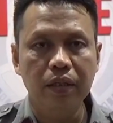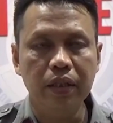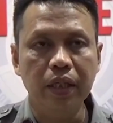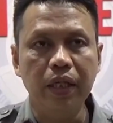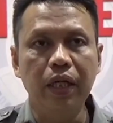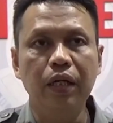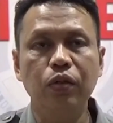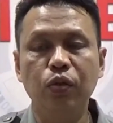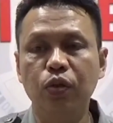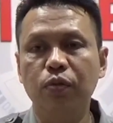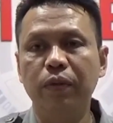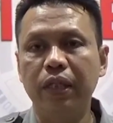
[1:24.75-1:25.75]
Sehingga
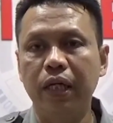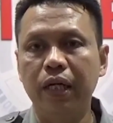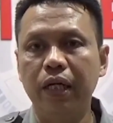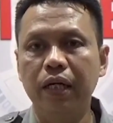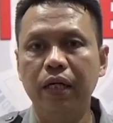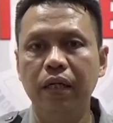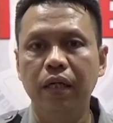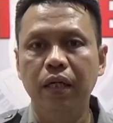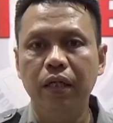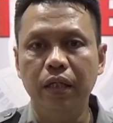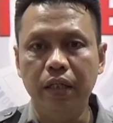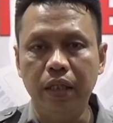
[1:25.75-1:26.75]
untuk sementara
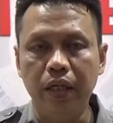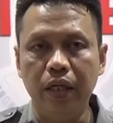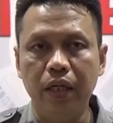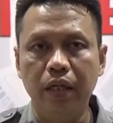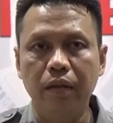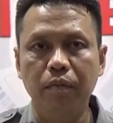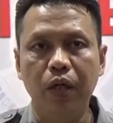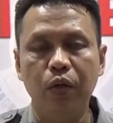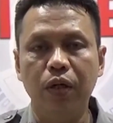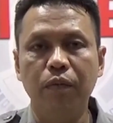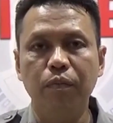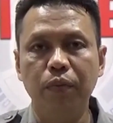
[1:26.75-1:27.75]
kita
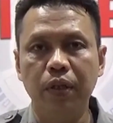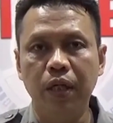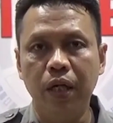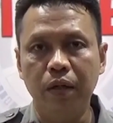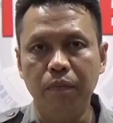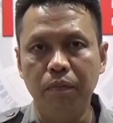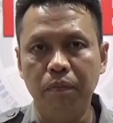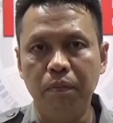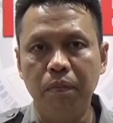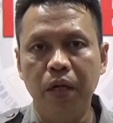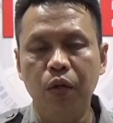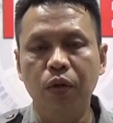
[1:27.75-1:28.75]
melakukan dalam
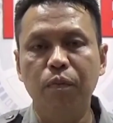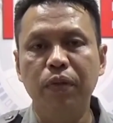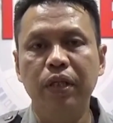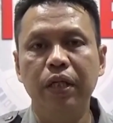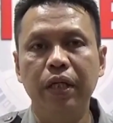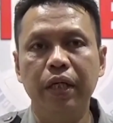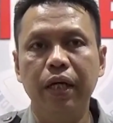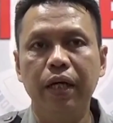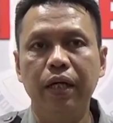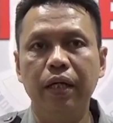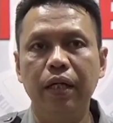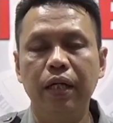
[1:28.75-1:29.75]
melakukan
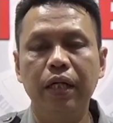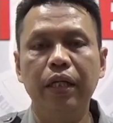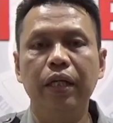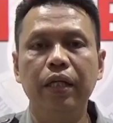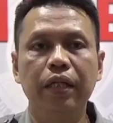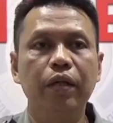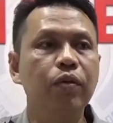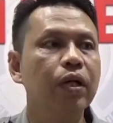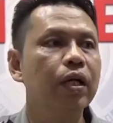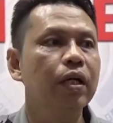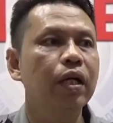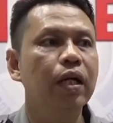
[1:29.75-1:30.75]
penyelidikan ini kita
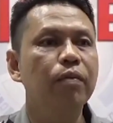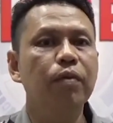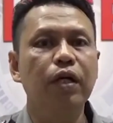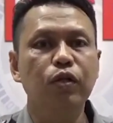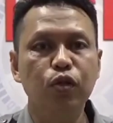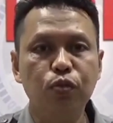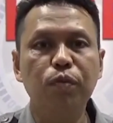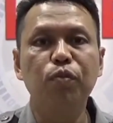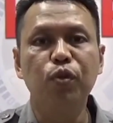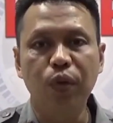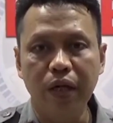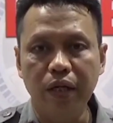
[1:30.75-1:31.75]
duga dalam kasus
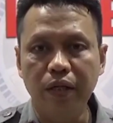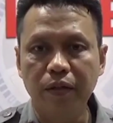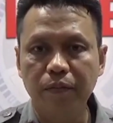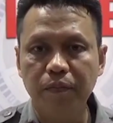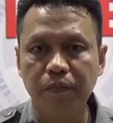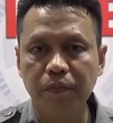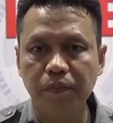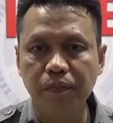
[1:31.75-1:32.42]
pembunuhan. Hmm.